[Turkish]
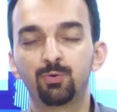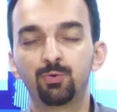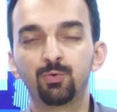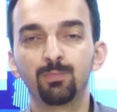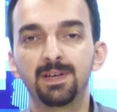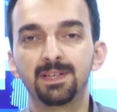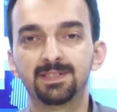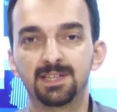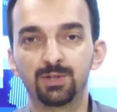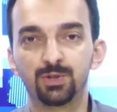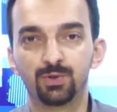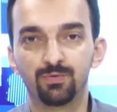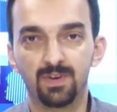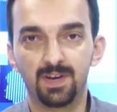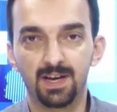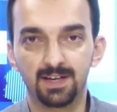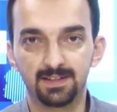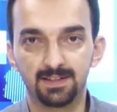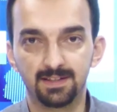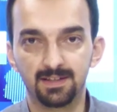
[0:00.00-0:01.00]
şu mesajı
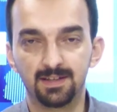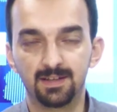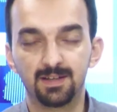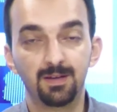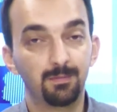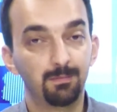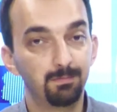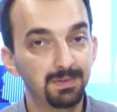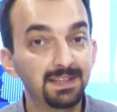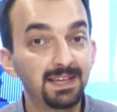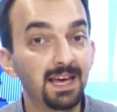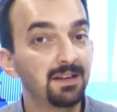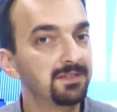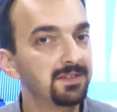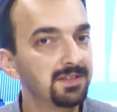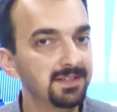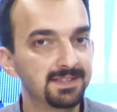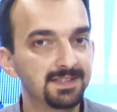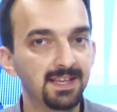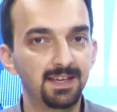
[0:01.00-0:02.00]
verdi bir
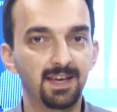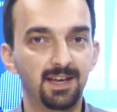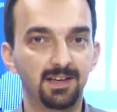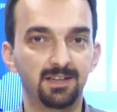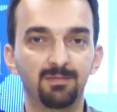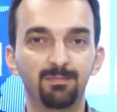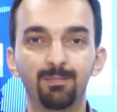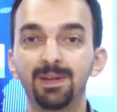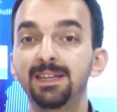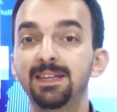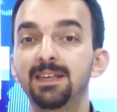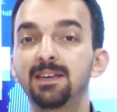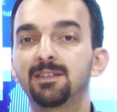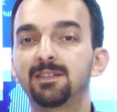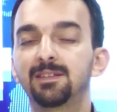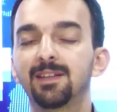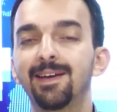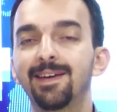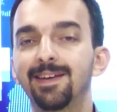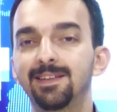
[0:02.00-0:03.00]
kendinize gelin. Beni
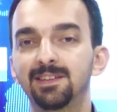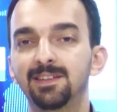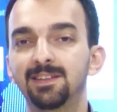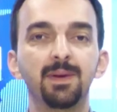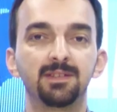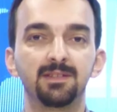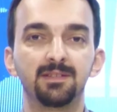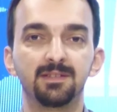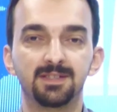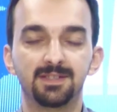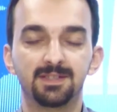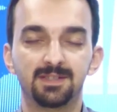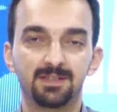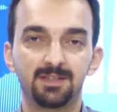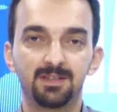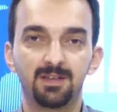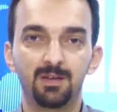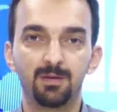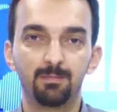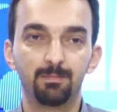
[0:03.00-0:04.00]
ikna edemediniz.
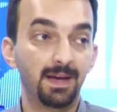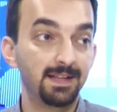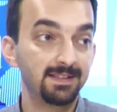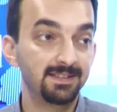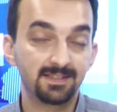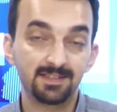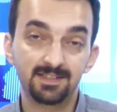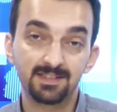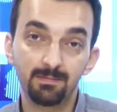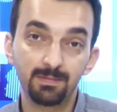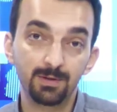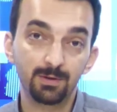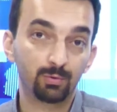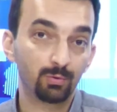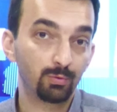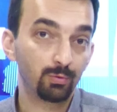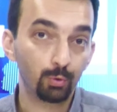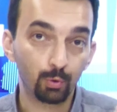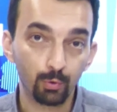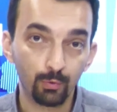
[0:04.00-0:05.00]
Ben size bir
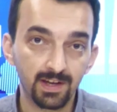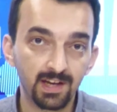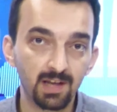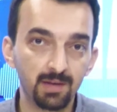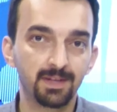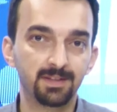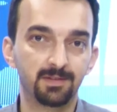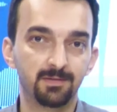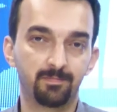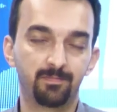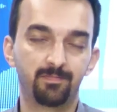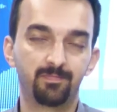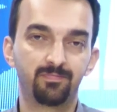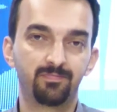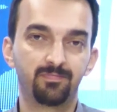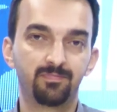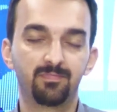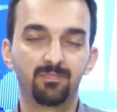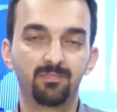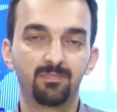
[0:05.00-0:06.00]
türlü güvenemedim.
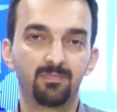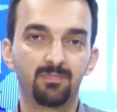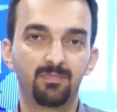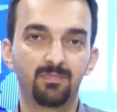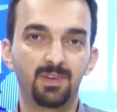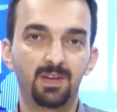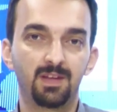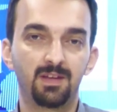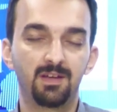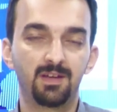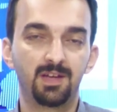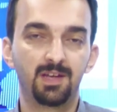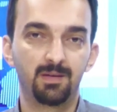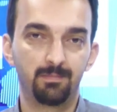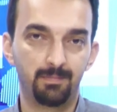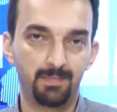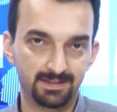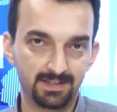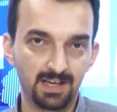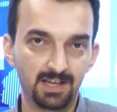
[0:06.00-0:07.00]

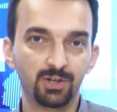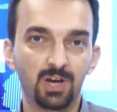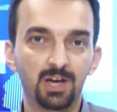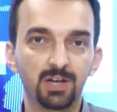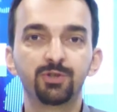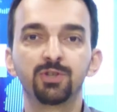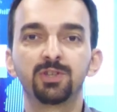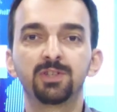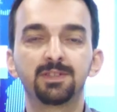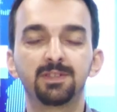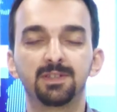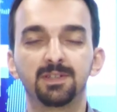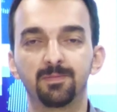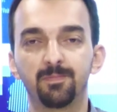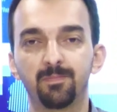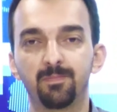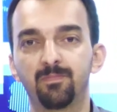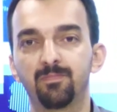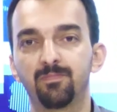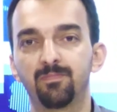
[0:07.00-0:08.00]
Mesaj açıktı.
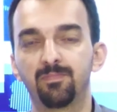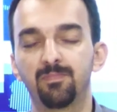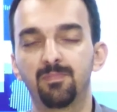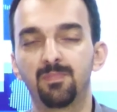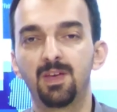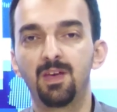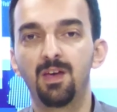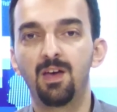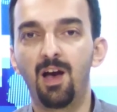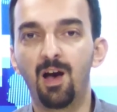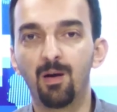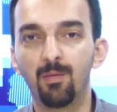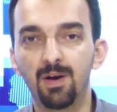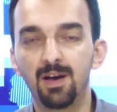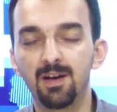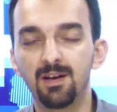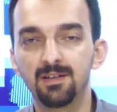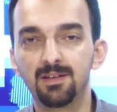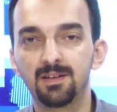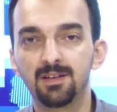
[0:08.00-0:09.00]

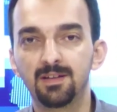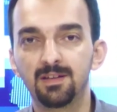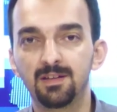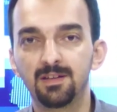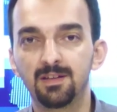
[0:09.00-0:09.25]
Ama